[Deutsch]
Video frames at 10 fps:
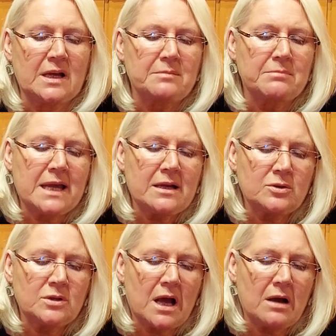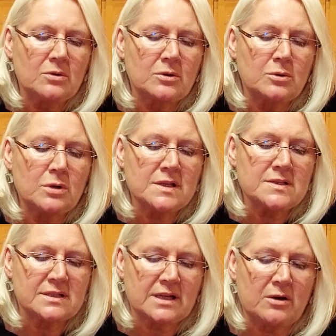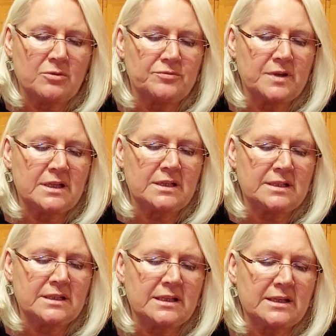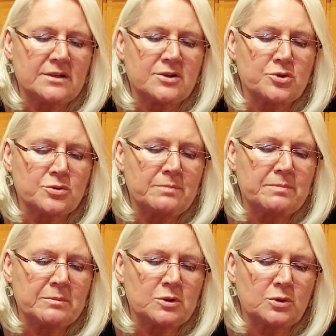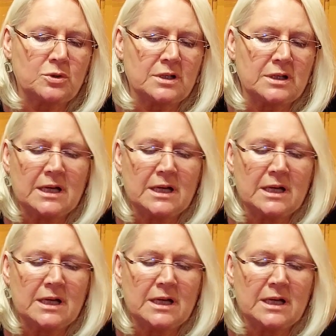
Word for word: Mein Gott, na, und kurz drauf wie ihr Dirndl in der Schule beim Kocher